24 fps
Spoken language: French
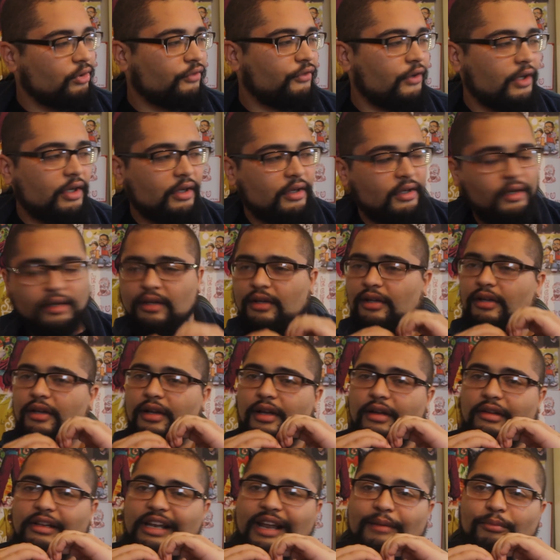ils ont fait
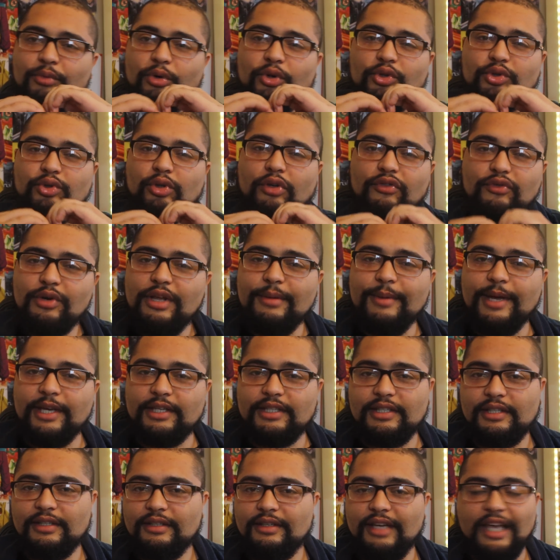L'amour sur vous, les
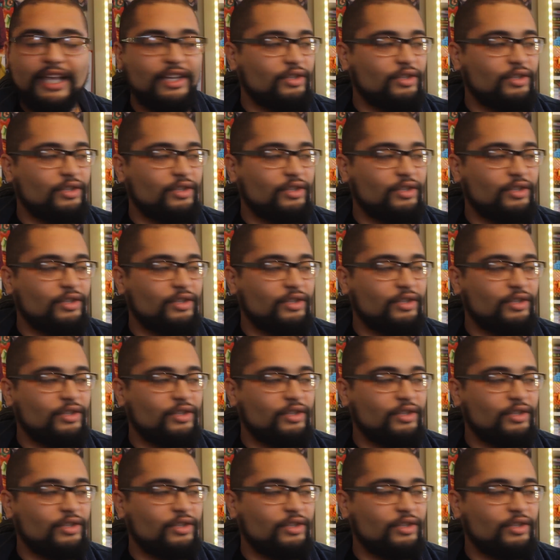mecs.